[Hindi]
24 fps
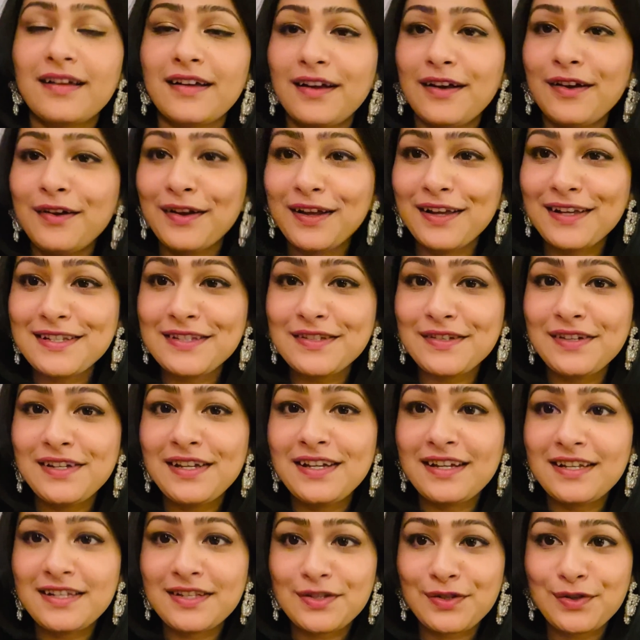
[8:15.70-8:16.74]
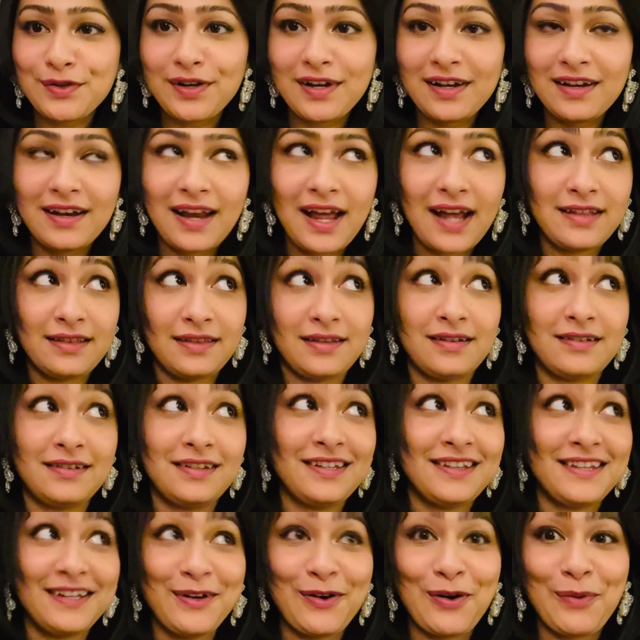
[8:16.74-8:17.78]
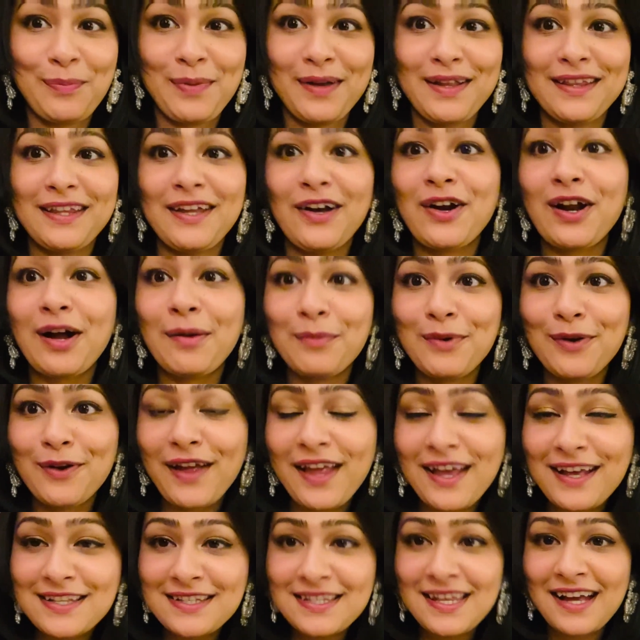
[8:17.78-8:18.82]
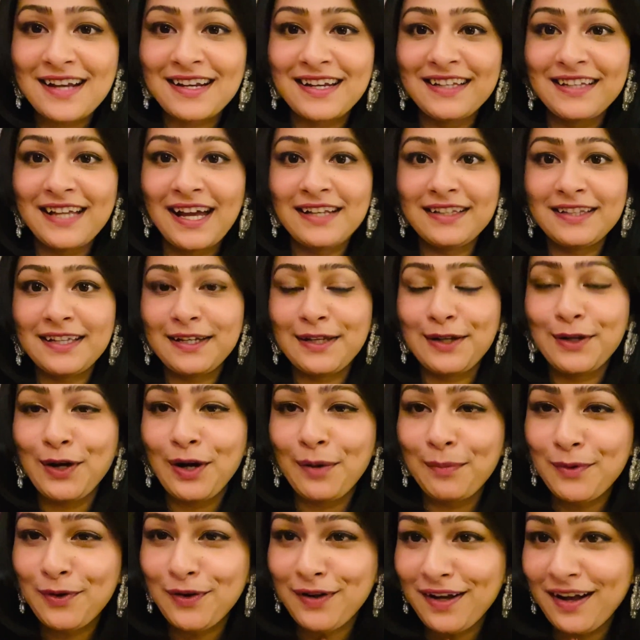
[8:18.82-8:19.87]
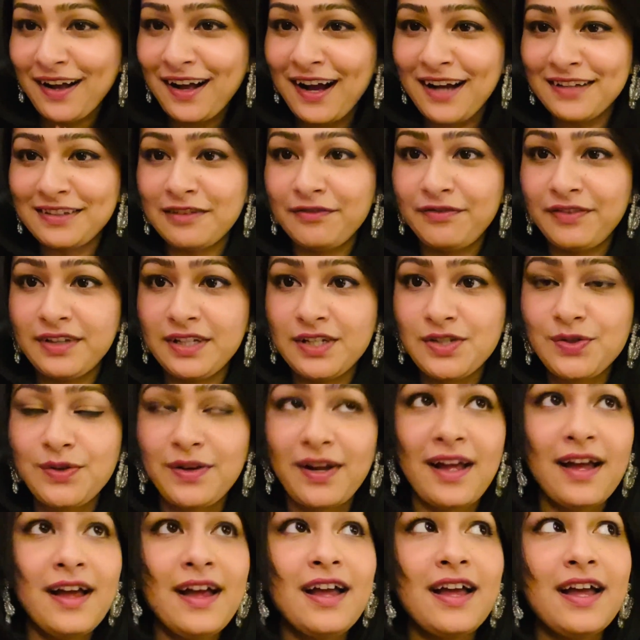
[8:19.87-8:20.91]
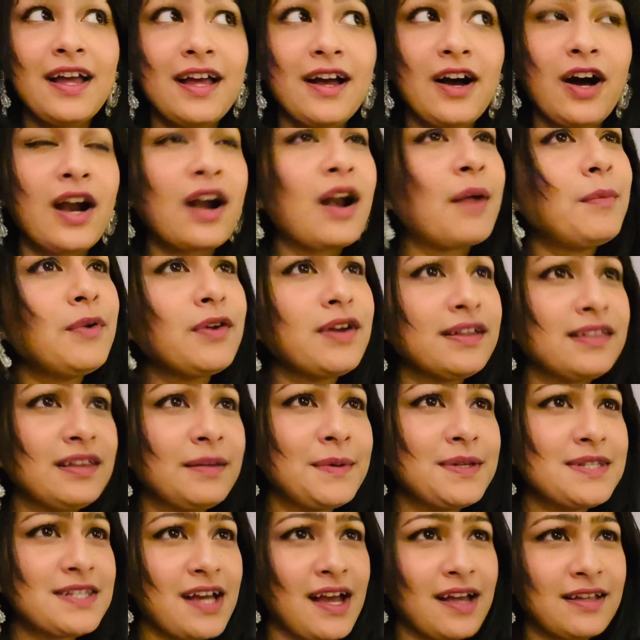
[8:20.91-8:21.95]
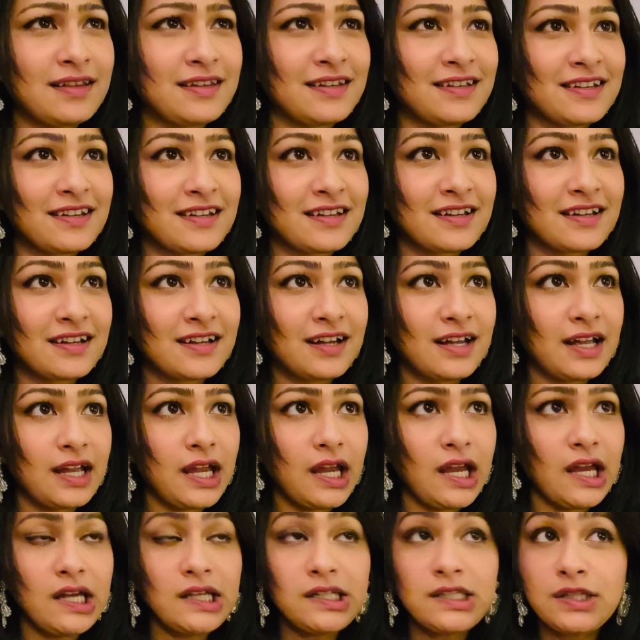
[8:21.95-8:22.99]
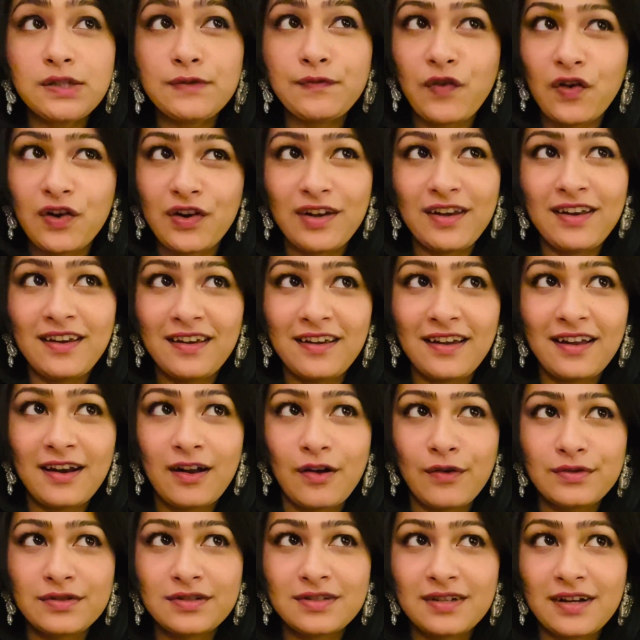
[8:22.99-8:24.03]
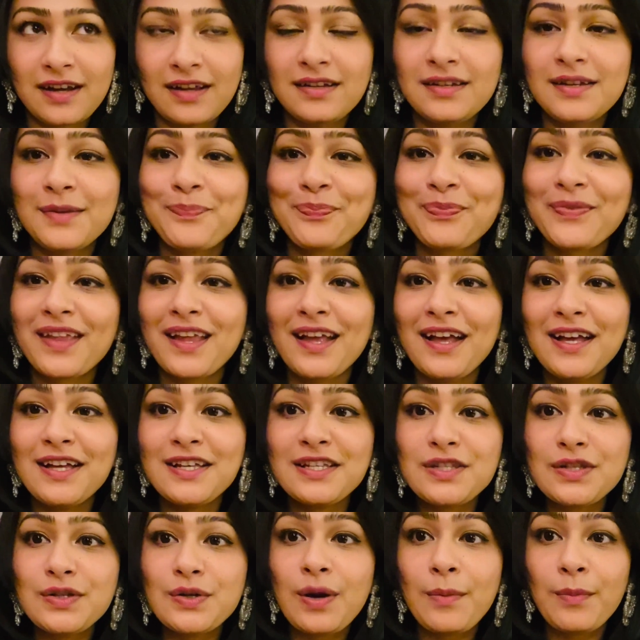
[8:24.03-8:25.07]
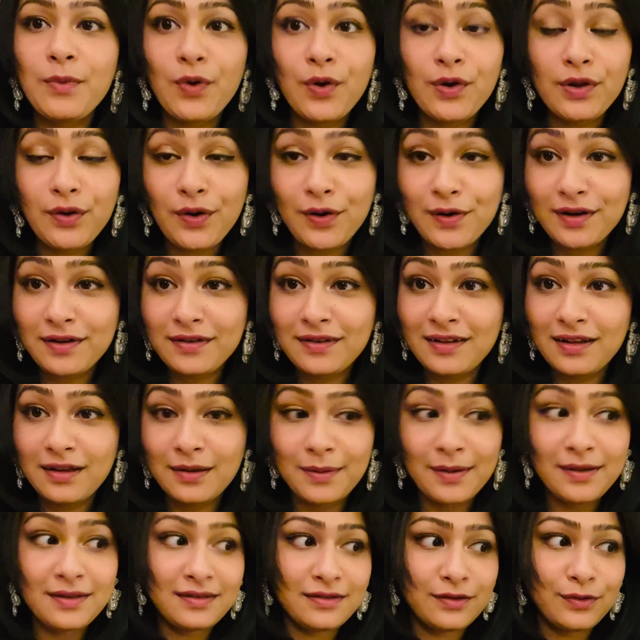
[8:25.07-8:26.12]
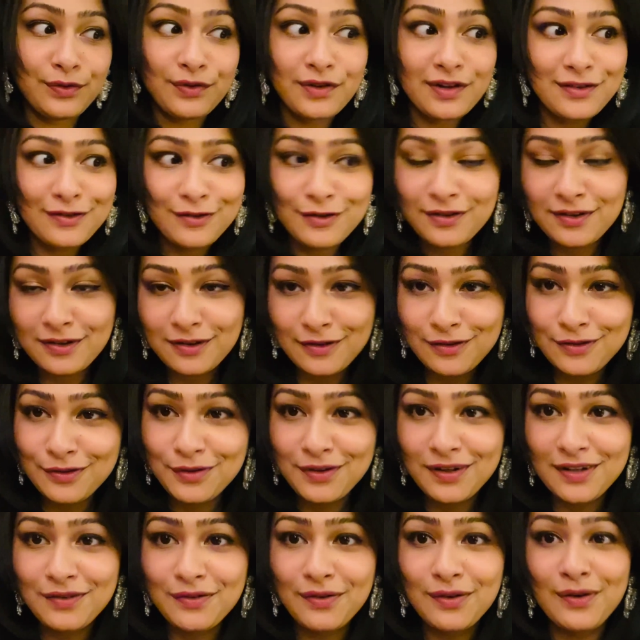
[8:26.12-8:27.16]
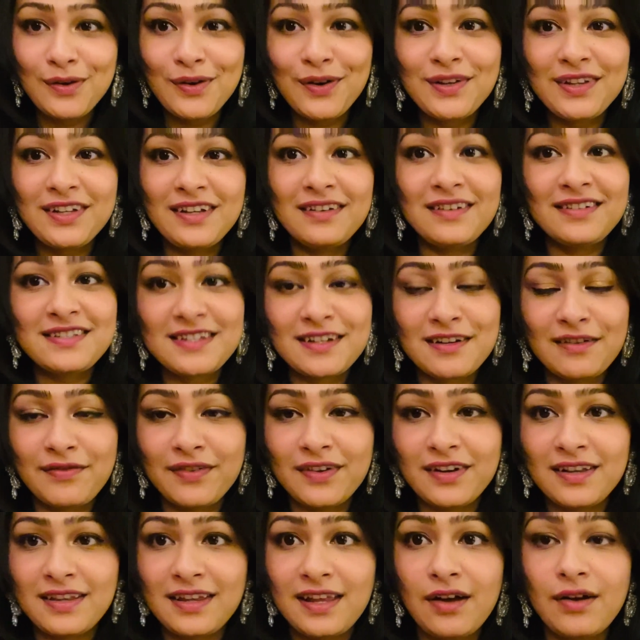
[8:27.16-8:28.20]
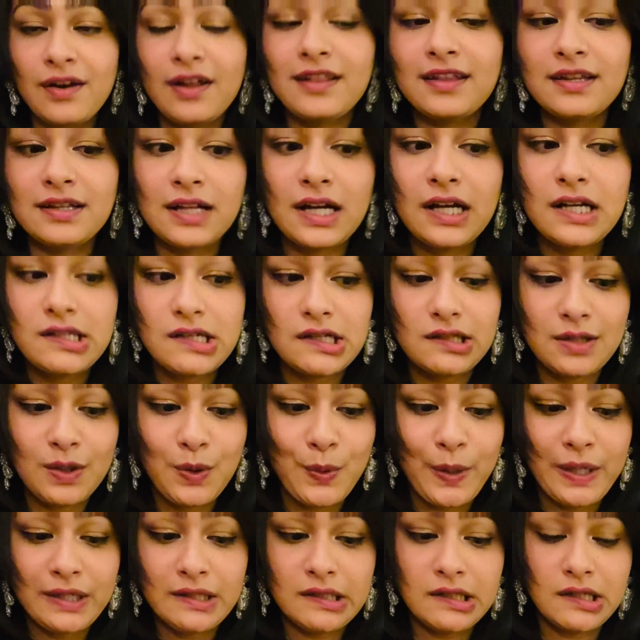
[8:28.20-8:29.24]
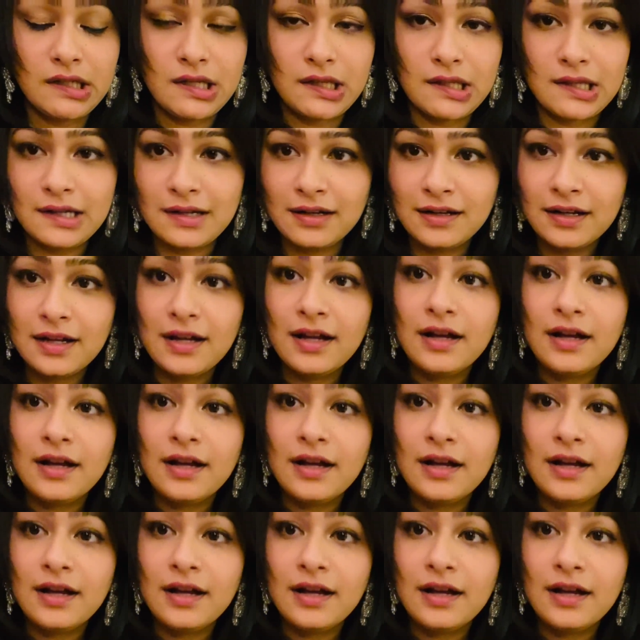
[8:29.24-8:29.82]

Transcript: तो तो ये रेस्टोरेंट नाइन थर्टी तक ओपन था और हम लोग एग्जैक्टली नाइन थर्टी को हम लोग का खाना फिनिश हो गया और हम लोग कितने बजे आए थे एट फोर्टी अराउंड राइट सो हम लोगों ने ऑर्डर देने के बाद तुरंत तुरंत तुरंत उन लोगों ने सर्व कर दिया और इतना ज़्यादा क्वान्टिटी था